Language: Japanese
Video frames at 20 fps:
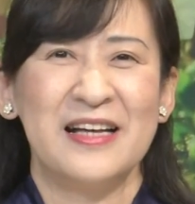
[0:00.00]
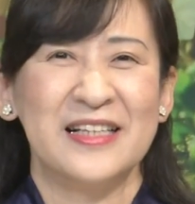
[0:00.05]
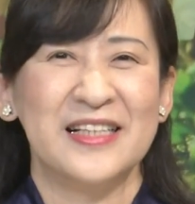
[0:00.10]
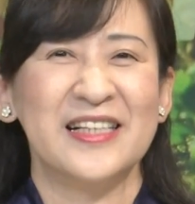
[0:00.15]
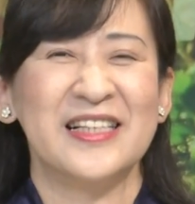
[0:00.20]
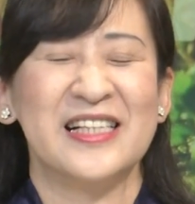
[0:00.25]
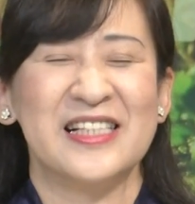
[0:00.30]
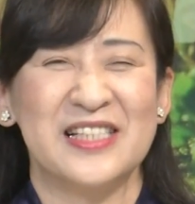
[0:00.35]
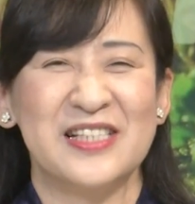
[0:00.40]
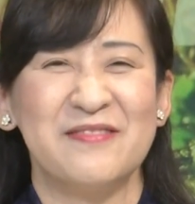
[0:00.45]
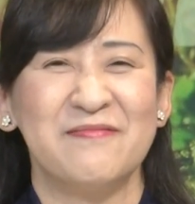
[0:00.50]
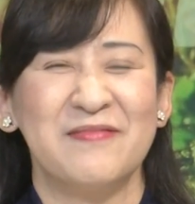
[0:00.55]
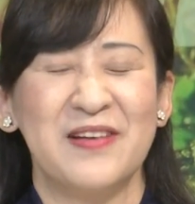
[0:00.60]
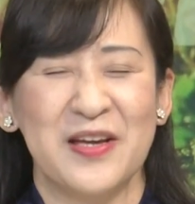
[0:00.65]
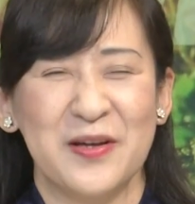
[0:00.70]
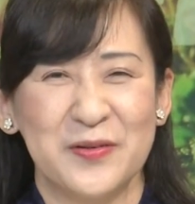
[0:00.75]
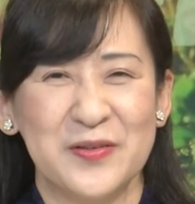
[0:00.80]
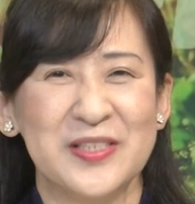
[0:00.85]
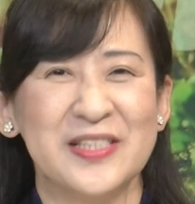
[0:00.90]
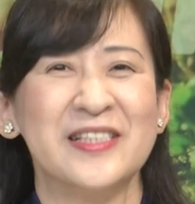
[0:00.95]
ただ新
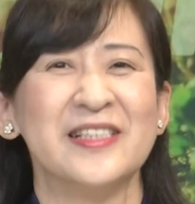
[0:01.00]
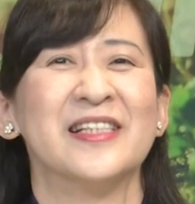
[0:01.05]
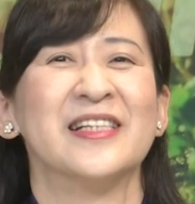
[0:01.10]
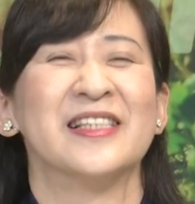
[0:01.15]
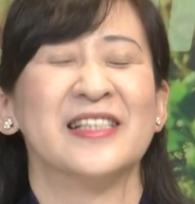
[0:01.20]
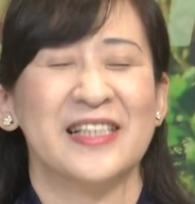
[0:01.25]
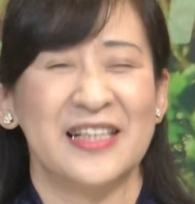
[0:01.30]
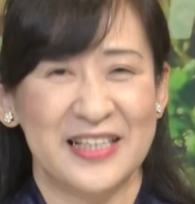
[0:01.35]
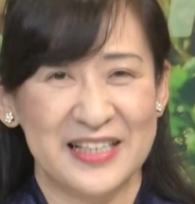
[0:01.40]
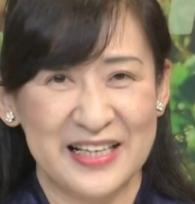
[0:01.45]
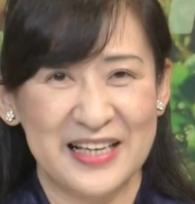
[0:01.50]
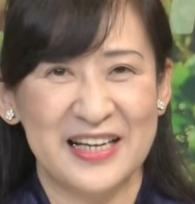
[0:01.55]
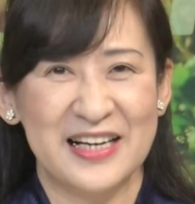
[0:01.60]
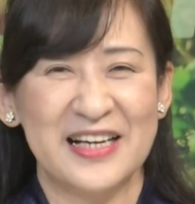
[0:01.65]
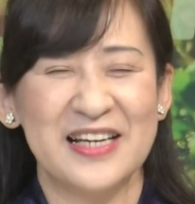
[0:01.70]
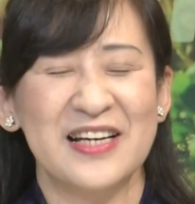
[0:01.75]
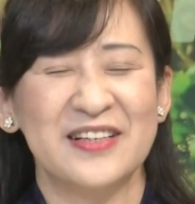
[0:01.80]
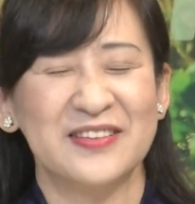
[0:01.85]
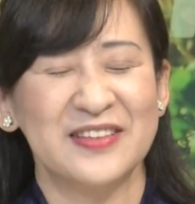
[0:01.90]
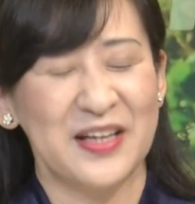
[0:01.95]
米美味しいですからね
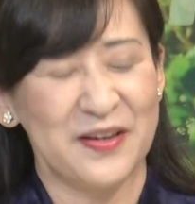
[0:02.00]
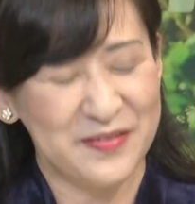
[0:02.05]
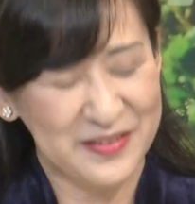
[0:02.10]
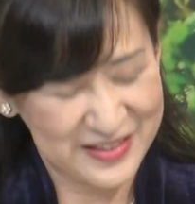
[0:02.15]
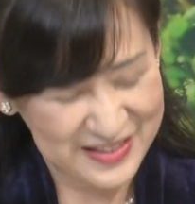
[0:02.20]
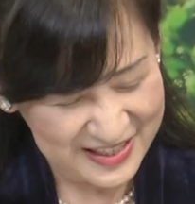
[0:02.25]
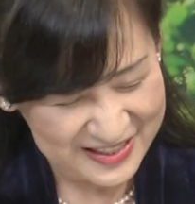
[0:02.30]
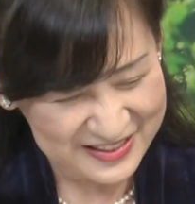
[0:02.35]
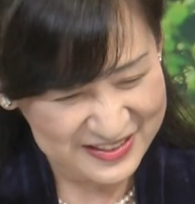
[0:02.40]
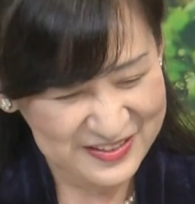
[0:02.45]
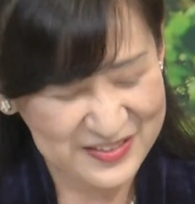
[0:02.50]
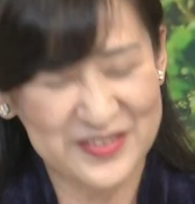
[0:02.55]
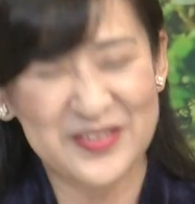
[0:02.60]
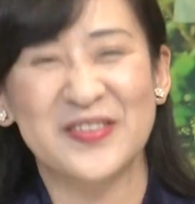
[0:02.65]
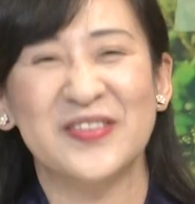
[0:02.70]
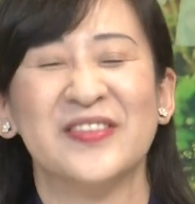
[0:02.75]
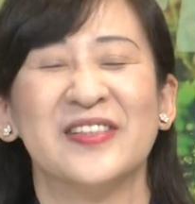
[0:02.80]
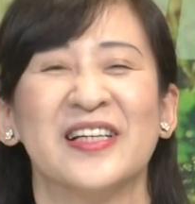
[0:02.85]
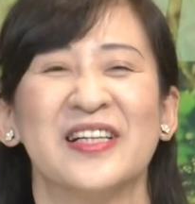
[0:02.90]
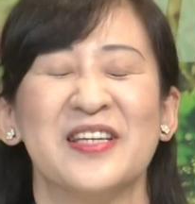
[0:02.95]
早く食べたいってい
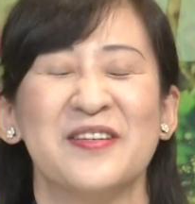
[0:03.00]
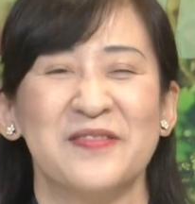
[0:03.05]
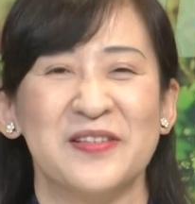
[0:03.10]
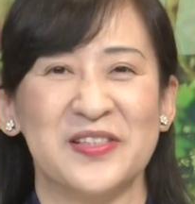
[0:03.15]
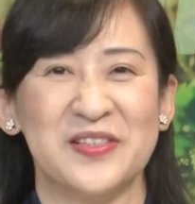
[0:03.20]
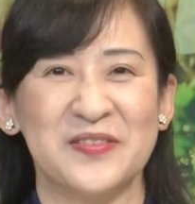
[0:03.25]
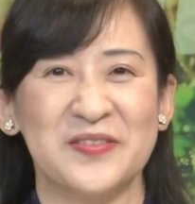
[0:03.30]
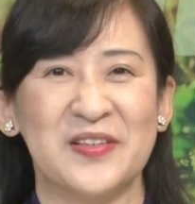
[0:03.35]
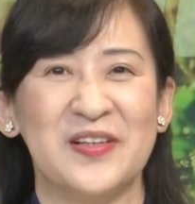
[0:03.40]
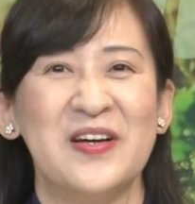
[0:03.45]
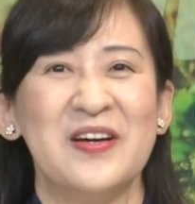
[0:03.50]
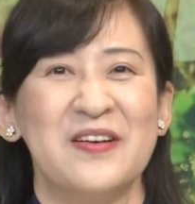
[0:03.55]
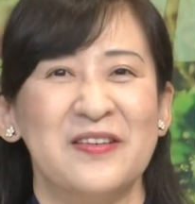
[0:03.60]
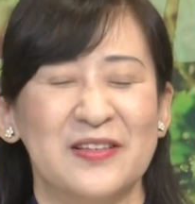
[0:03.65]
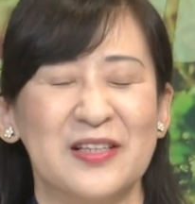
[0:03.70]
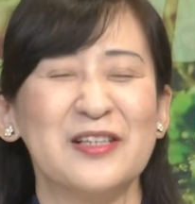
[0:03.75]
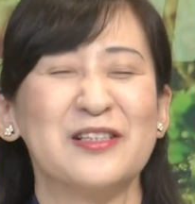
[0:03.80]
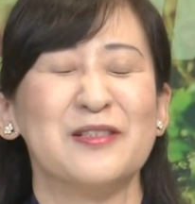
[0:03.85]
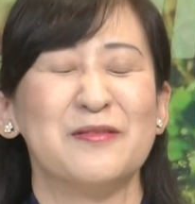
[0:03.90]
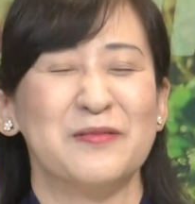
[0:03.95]
うふうな気持ちも
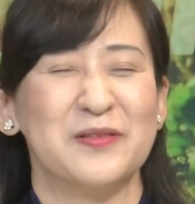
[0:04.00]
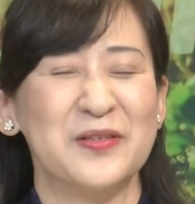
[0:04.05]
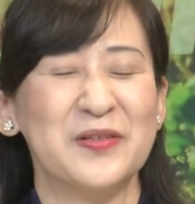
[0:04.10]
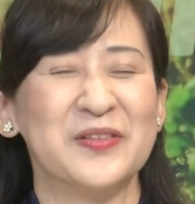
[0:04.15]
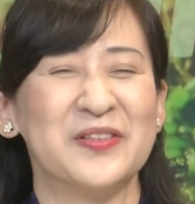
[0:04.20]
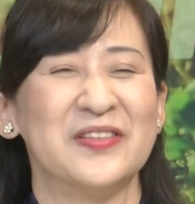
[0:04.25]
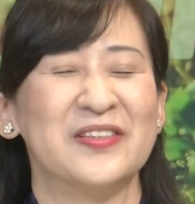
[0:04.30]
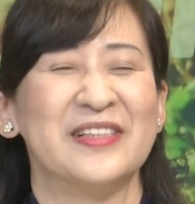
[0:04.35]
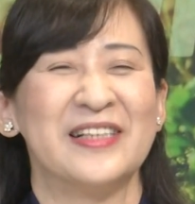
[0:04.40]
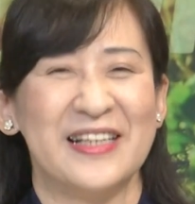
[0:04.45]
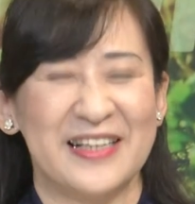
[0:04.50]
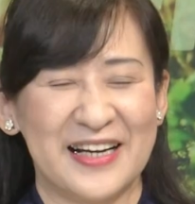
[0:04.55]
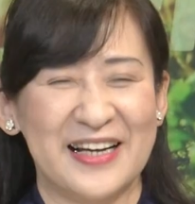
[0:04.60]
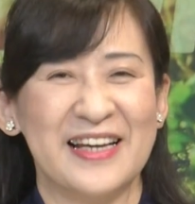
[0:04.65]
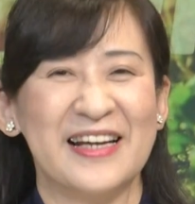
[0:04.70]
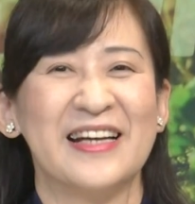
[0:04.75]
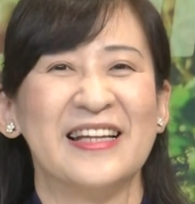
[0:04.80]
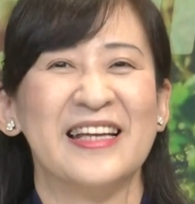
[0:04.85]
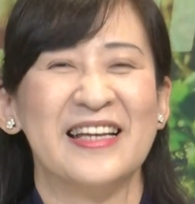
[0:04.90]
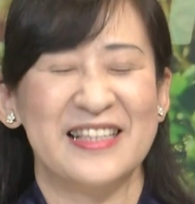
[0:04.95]
私もよく理
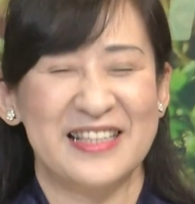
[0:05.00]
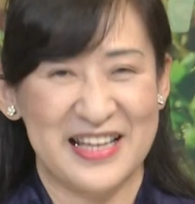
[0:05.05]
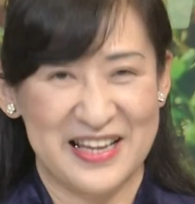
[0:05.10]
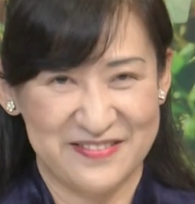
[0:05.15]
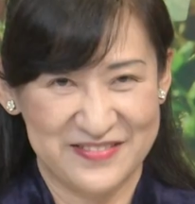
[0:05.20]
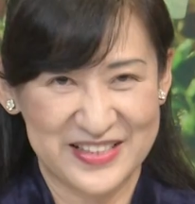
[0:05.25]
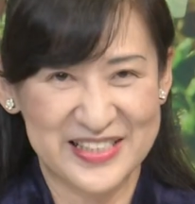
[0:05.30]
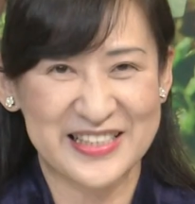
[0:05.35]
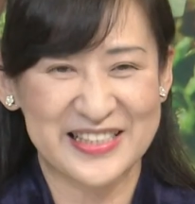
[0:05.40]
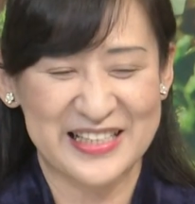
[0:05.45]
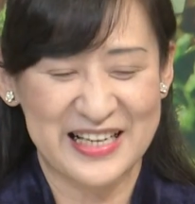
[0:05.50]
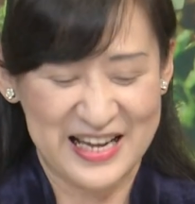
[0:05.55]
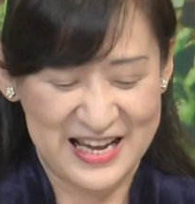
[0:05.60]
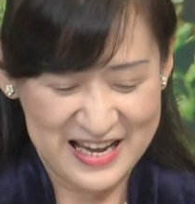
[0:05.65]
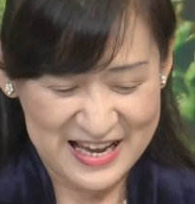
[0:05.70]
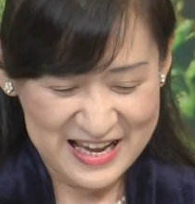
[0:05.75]
解ができています。